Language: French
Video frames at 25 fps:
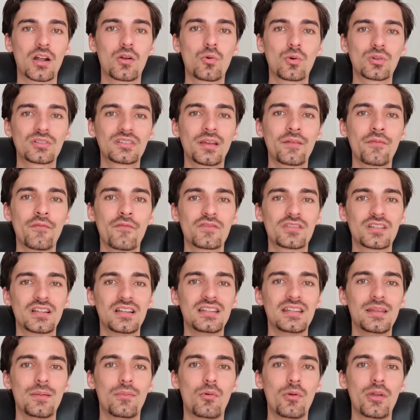Donc à court
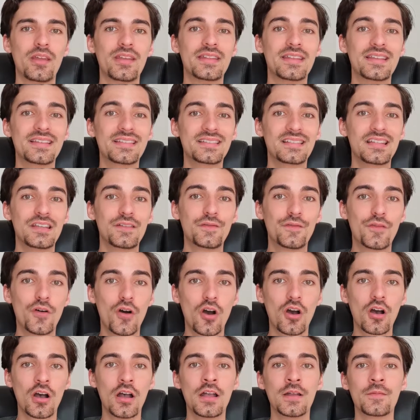terme, vous allez déployer des
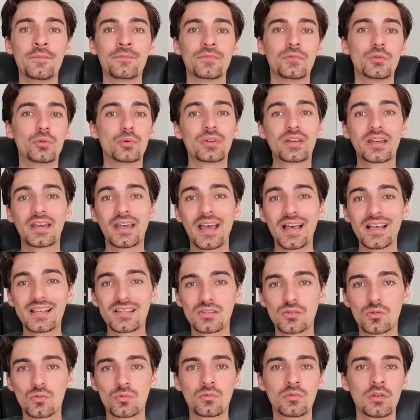efforts de
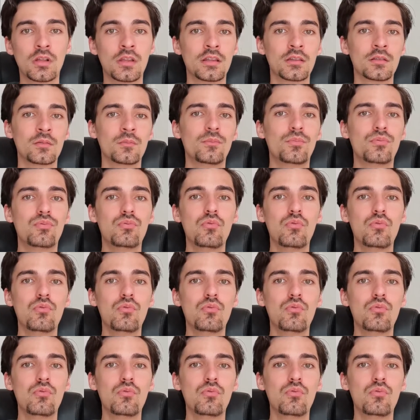création